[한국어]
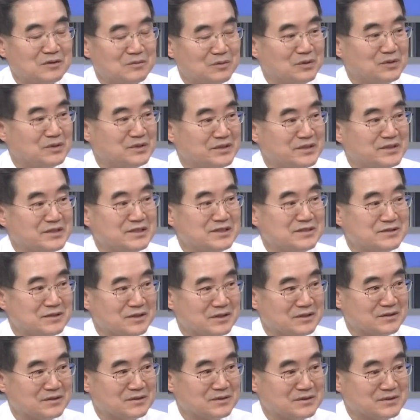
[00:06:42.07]
본인이
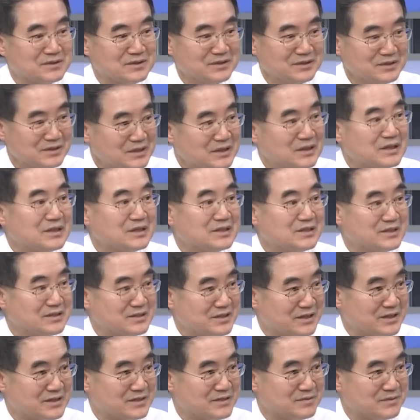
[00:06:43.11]
실수했던 것을
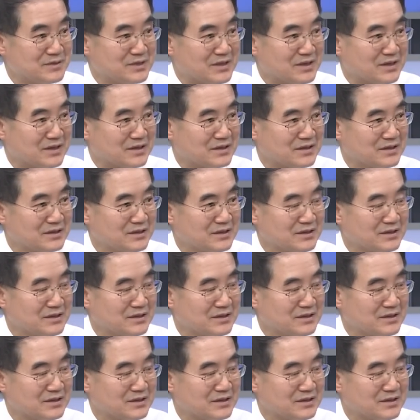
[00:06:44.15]
시사했습니다. 음.